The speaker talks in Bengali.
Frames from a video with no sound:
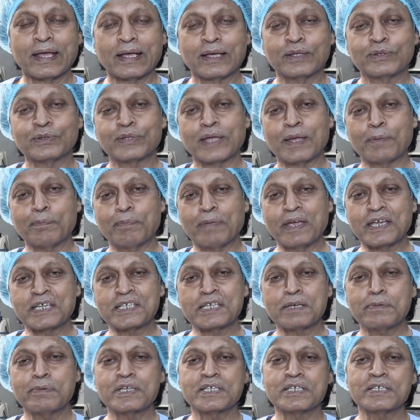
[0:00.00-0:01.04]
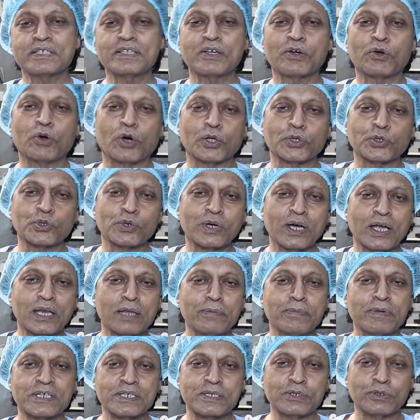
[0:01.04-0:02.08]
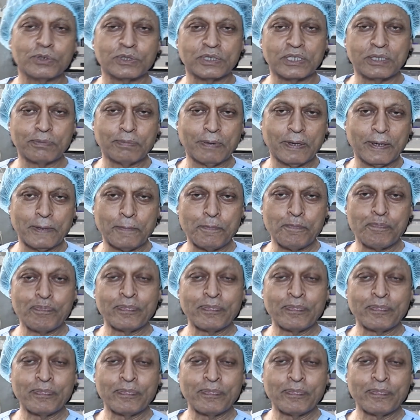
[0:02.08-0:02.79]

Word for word: কিন্তু এই বেশি বেশি যে কতখানি বেশি হতে পারে